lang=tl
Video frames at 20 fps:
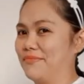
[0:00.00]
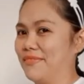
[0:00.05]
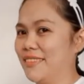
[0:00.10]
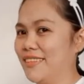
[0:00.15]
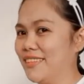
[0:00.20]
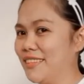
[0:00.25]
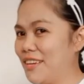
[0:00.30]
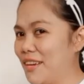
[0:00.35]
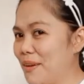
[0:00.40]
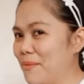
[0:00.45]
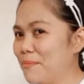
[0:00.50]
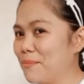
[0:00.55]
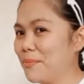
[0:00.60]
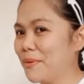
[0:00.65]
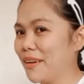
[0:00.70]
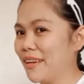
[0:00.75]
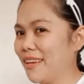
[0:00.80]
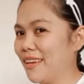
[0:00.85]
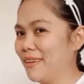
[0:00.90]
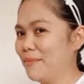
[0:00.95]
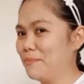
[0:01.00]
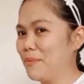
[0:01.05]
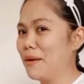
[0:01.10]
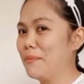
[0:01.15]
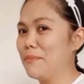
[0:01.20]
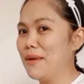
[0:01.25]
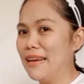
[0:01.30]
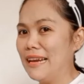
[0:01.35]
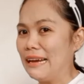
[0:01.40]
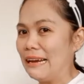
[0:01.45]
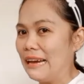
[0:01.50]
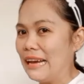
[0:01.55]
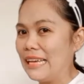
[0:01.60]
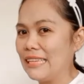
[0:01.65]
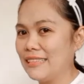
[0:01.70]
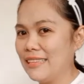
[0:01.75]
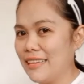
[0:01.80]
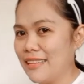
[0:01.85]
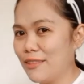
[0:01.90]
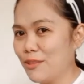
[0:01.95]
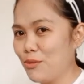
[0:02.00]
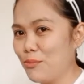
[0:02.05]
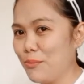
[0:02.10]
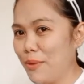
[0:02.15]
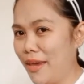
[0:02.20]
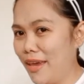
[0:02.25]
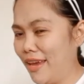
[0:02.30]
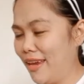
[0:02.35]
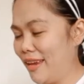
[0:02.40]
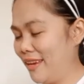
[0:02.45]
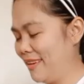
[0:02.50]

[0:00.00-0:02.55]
Siyempre, pang malakasan to be.